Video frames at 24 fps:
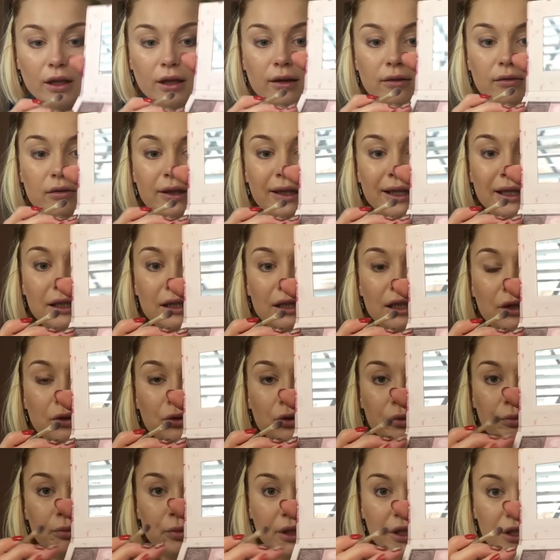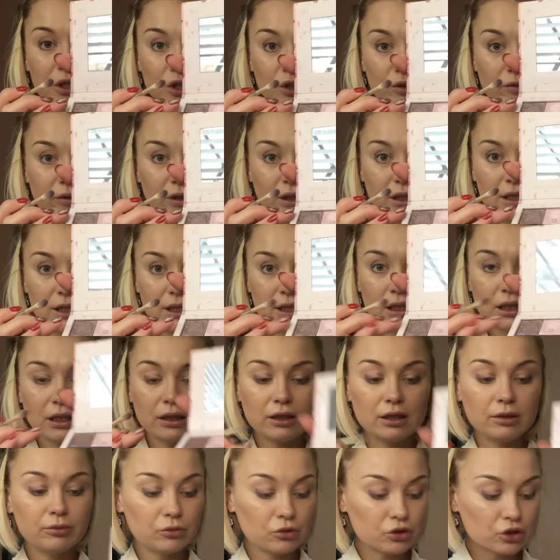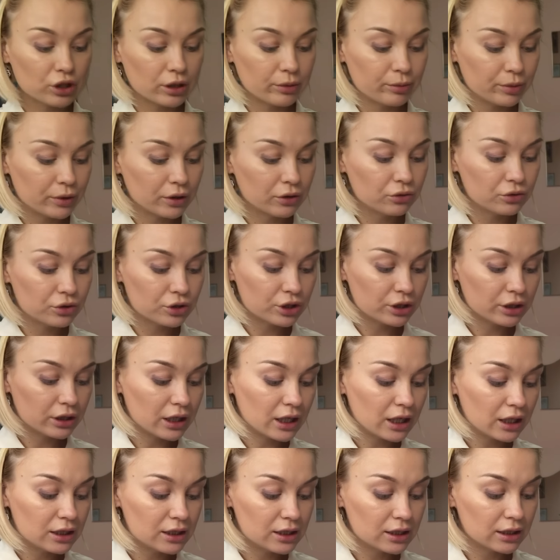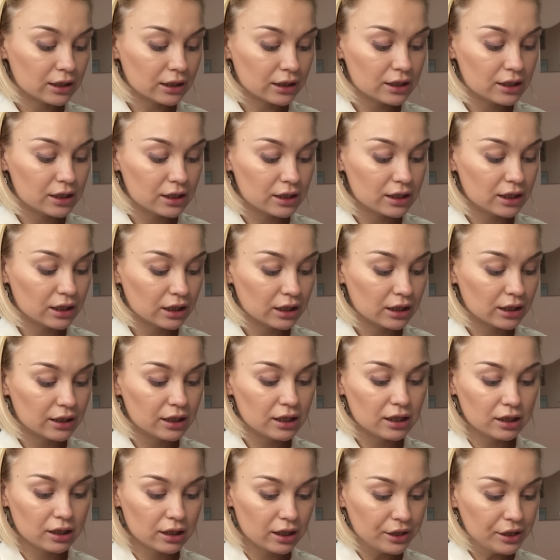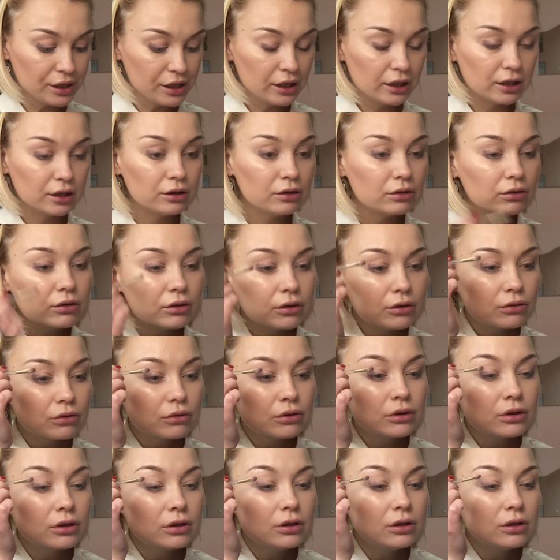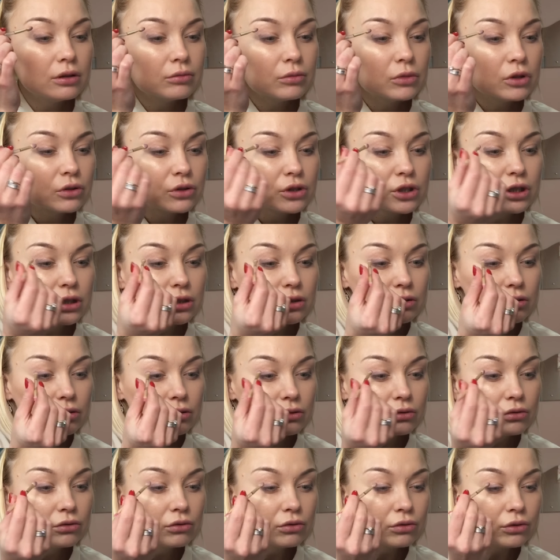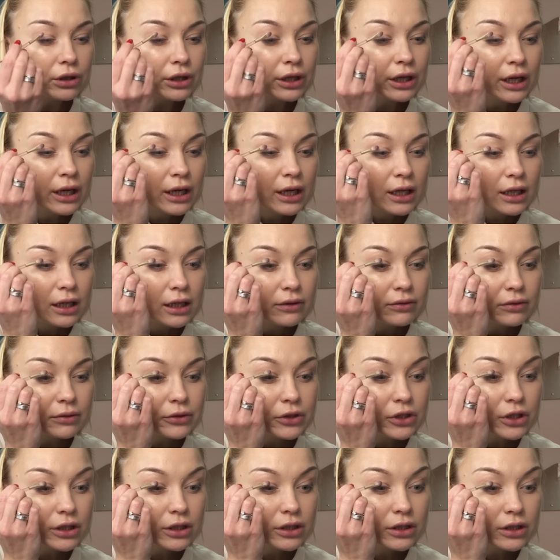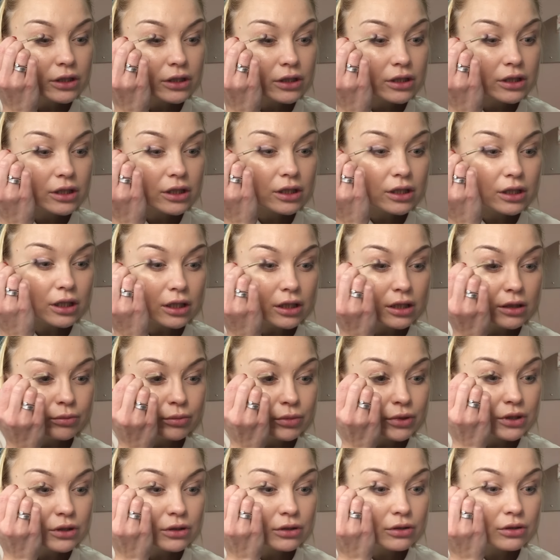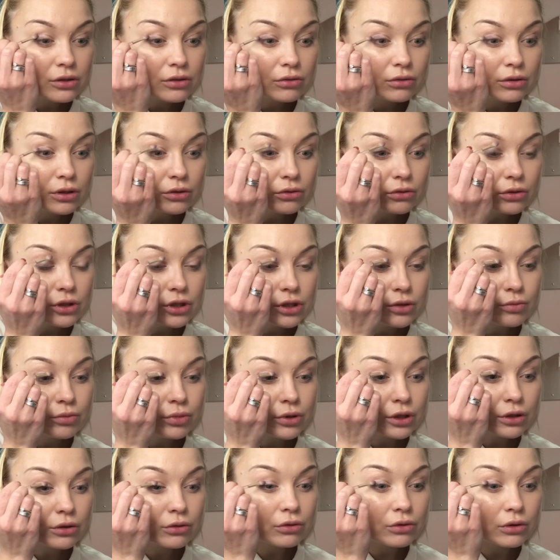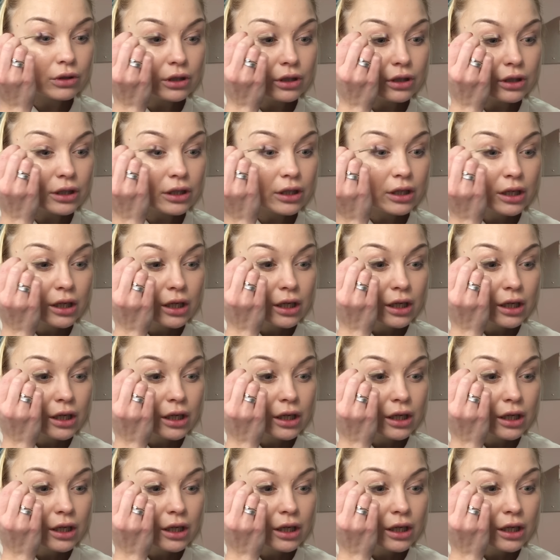вот этот такой бежевый оттенок, немножко похожий на оттенок тени гранит, но он немножко другой. И вообще эти тени, они по текстуре очень прикольные.